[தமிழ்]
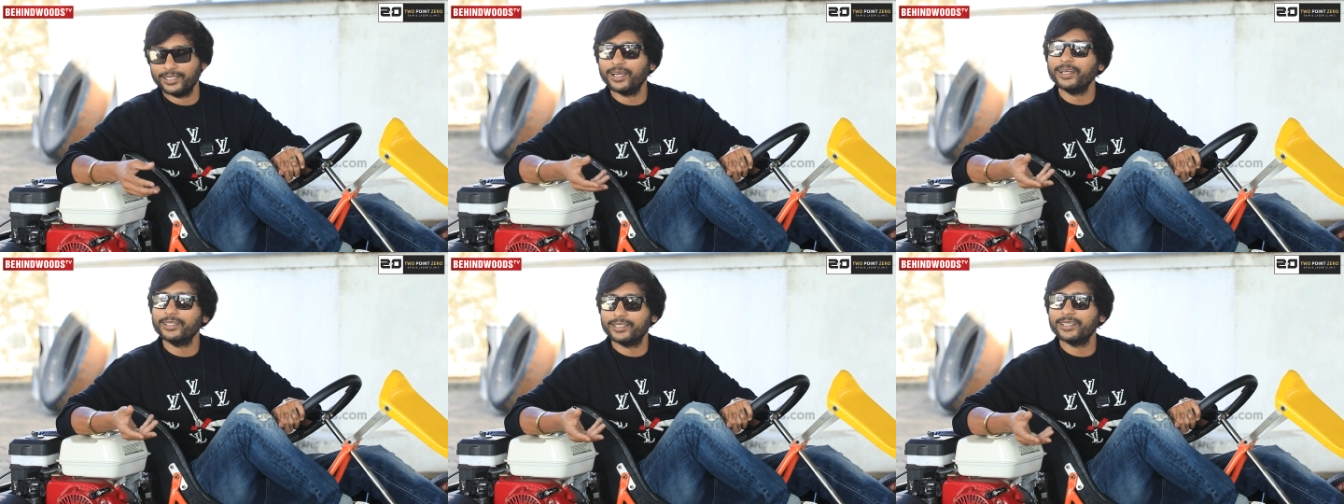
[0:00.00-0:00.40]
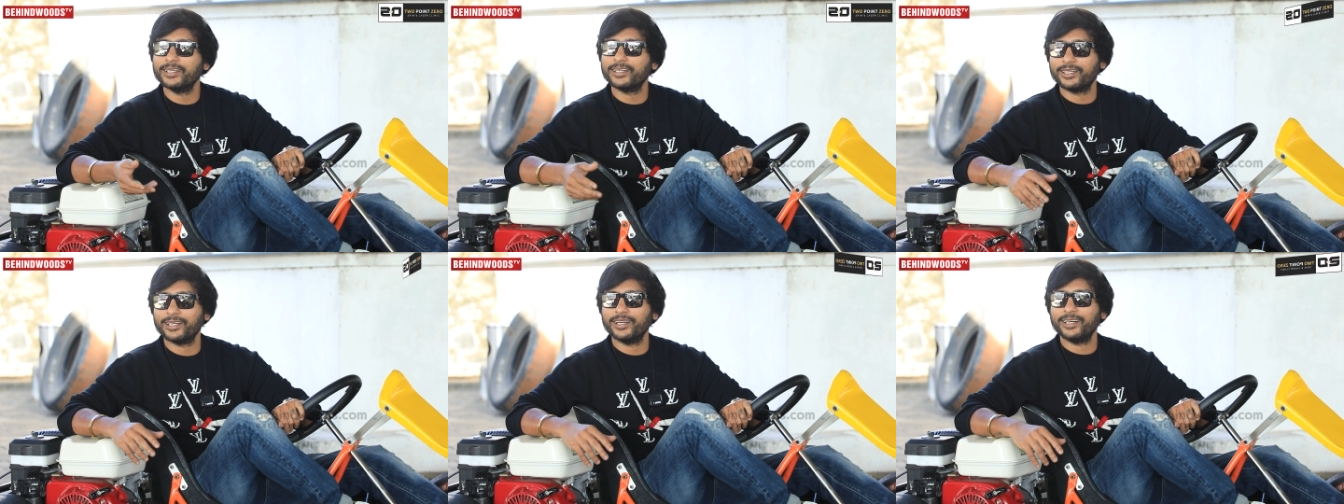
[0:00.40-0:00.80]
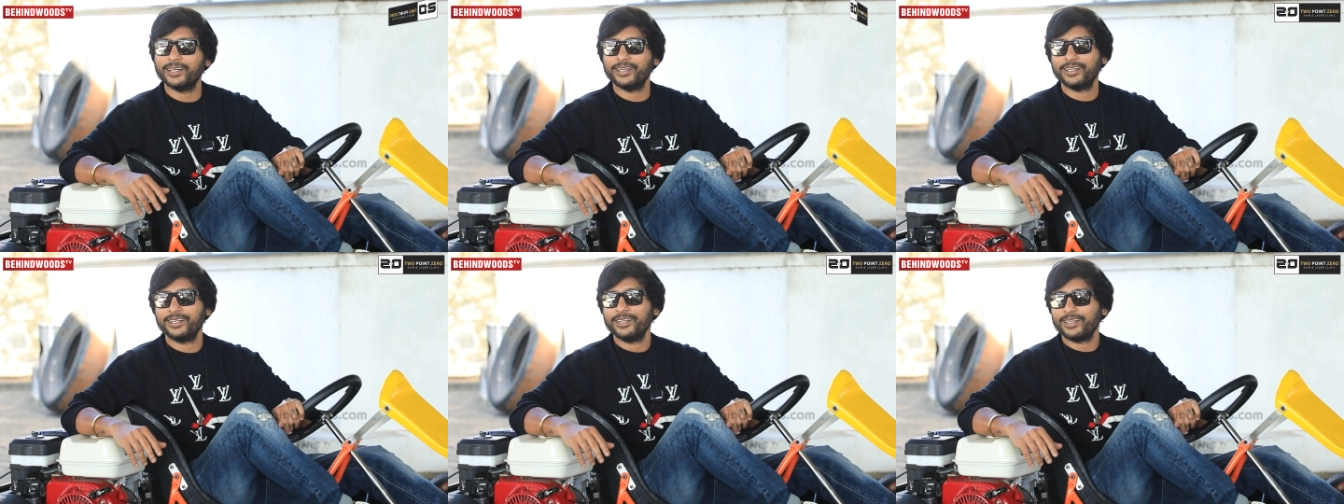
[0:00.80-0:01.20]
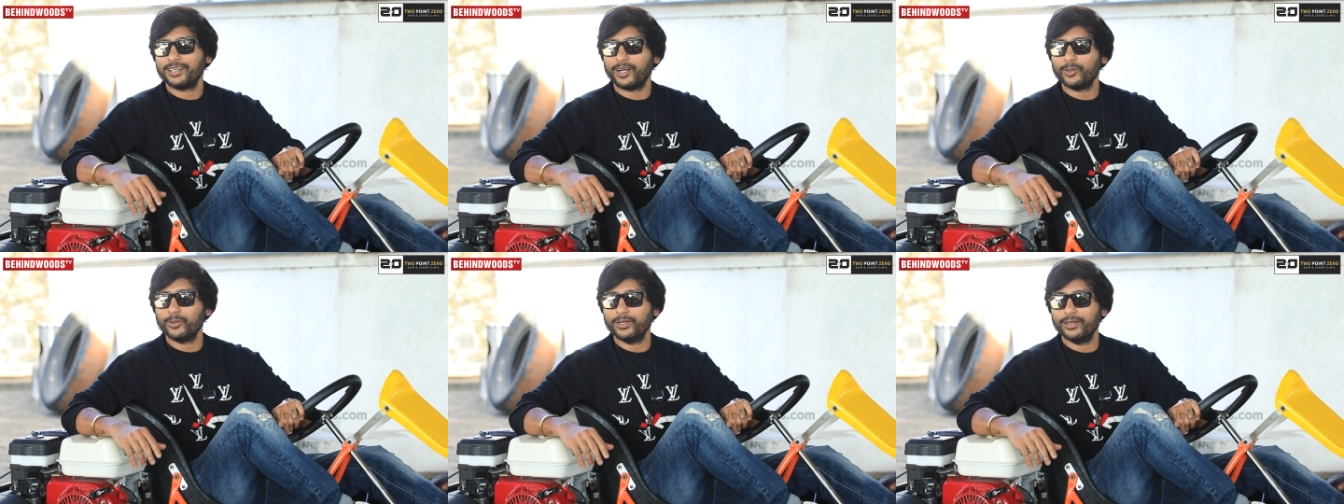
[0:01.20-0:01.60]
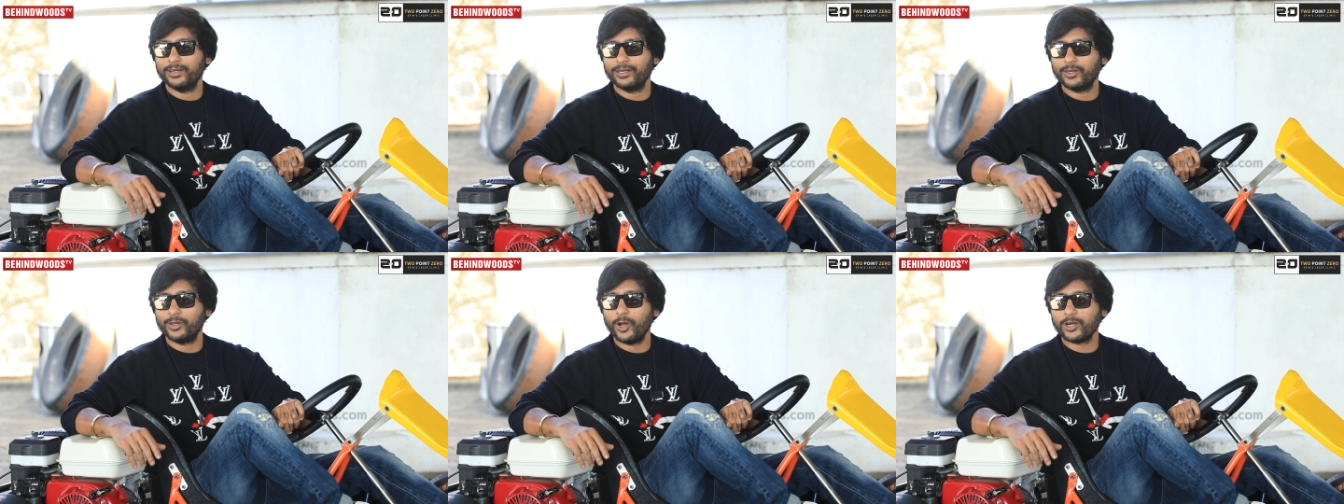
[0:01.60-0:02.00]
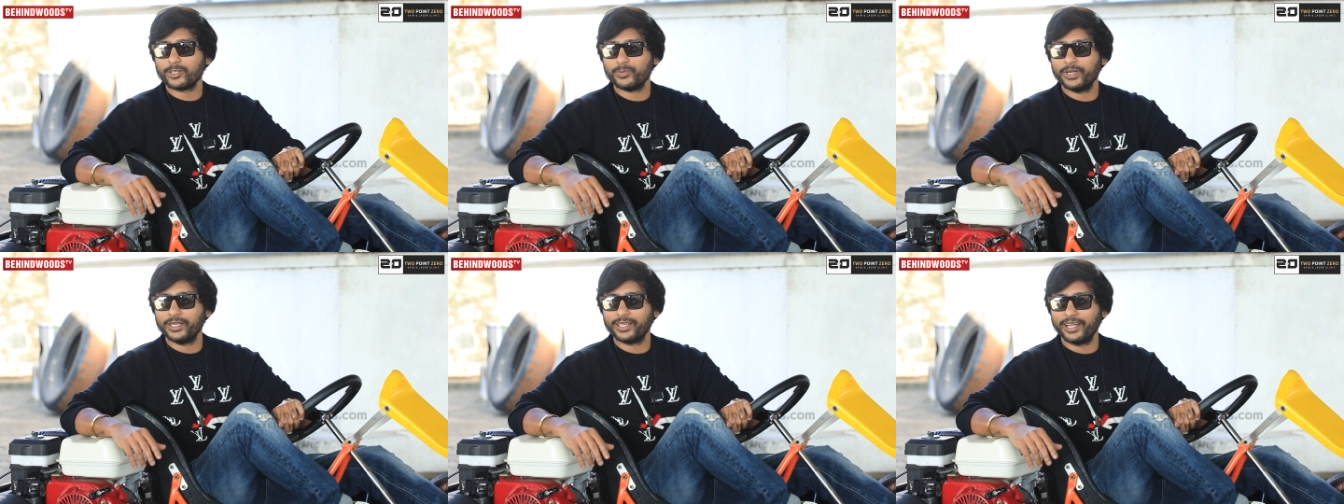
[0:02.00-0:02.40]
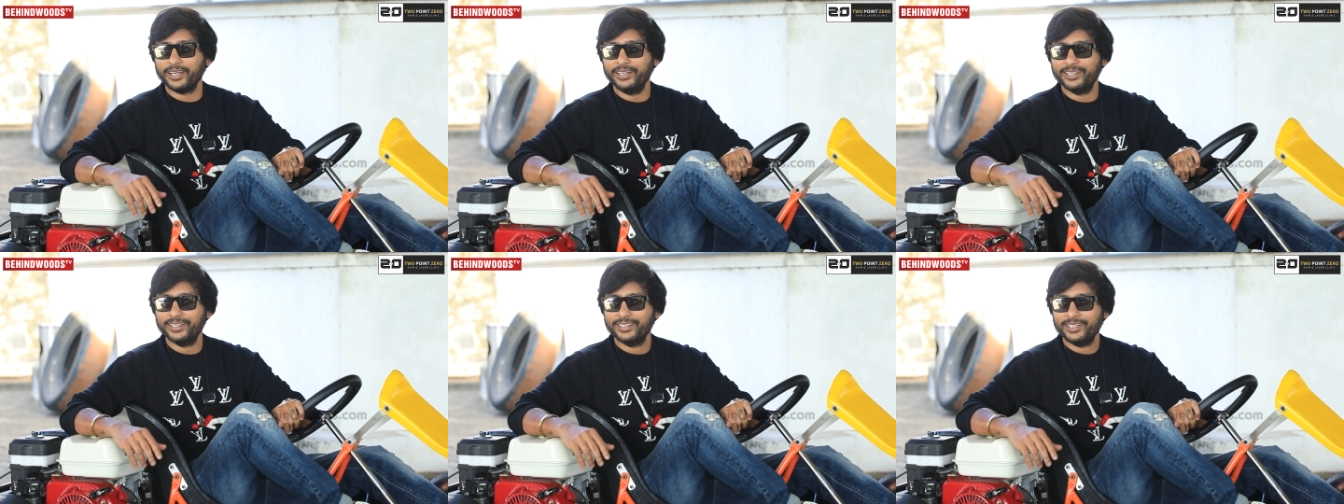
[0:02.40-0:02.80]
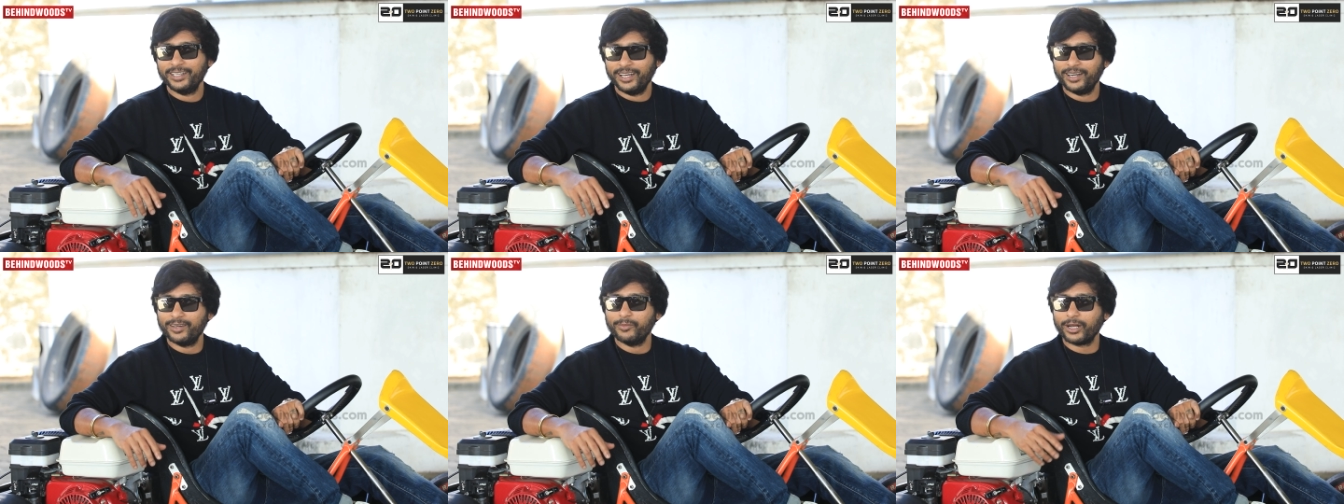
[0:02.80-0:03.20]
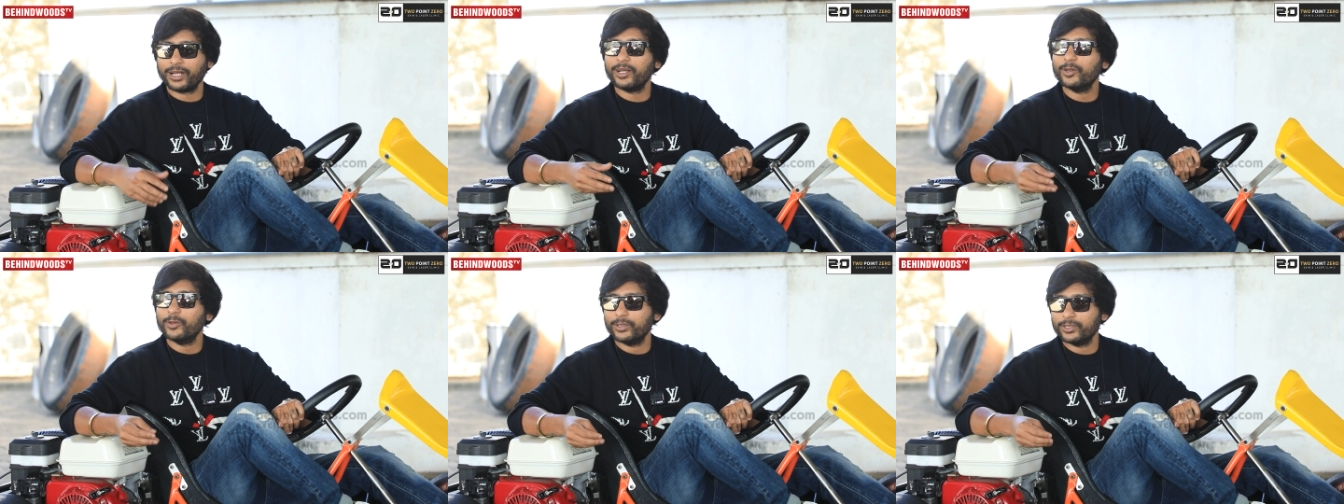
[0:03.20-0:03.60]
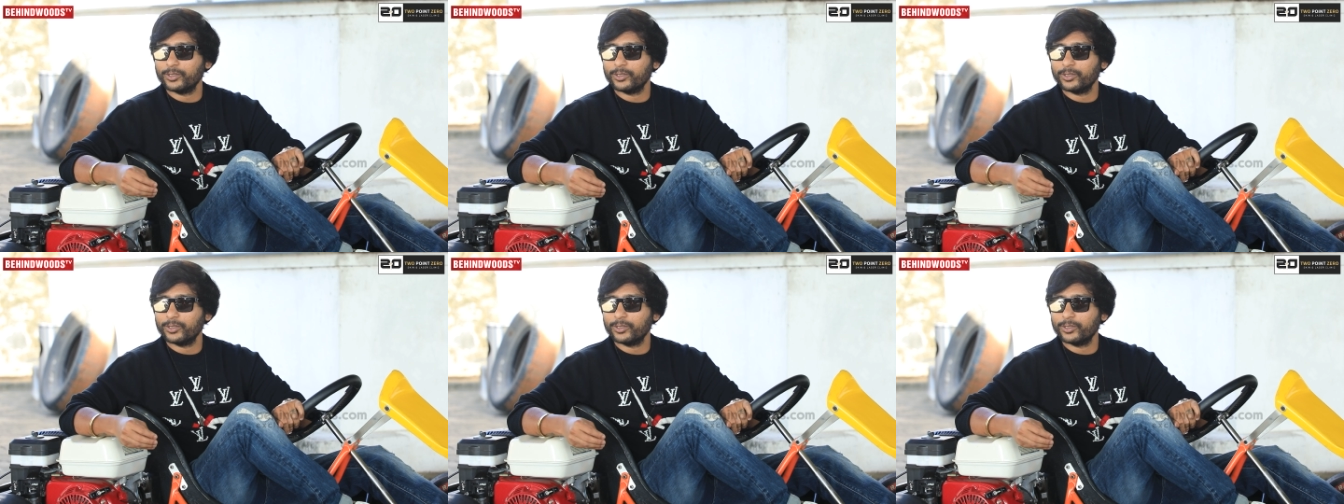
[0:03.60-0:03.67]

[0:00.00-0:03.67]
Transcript: அது ஐ திங்க் கடவுள் காட்ஸ் பீன் கைண்ட் அண்ட் மக்களும்